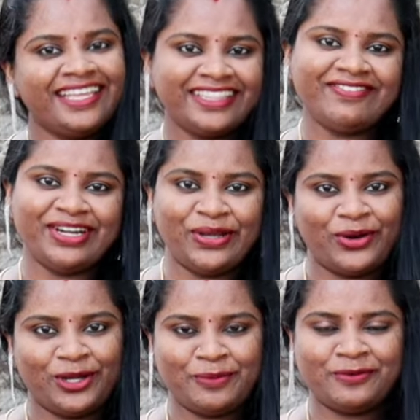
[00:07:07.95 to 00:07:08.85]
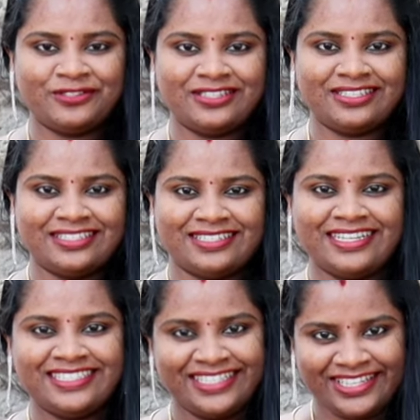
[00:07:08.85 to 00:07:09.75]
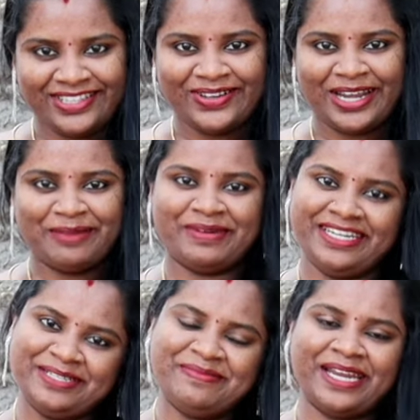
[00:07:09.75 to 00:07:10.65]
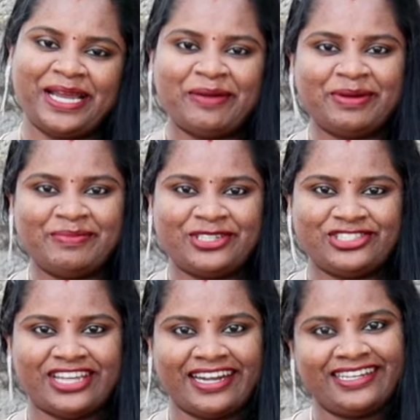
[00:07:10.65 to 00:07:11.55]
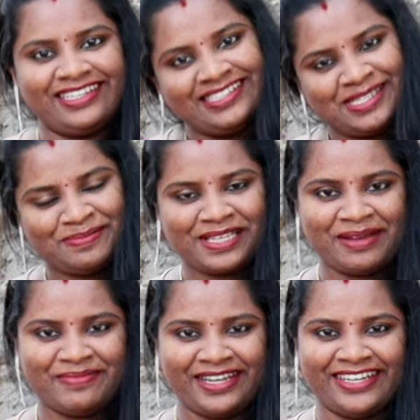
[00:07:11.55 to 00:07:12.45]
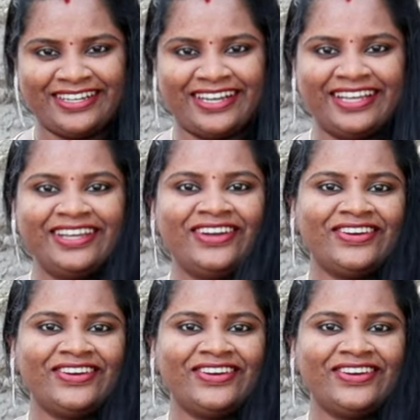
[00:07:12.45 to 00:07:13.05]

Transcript: இந்த வீடியோ உங்களுக்கு பிடிச்சிருந்துச்சுன்னா சின்னதாக ஒரு லைக் பண்ணிவிட்டு மறக்காமல் நம்மளோட சேனலையும் சப்ஸ்கிரைப் பண்ணிக்கோங்க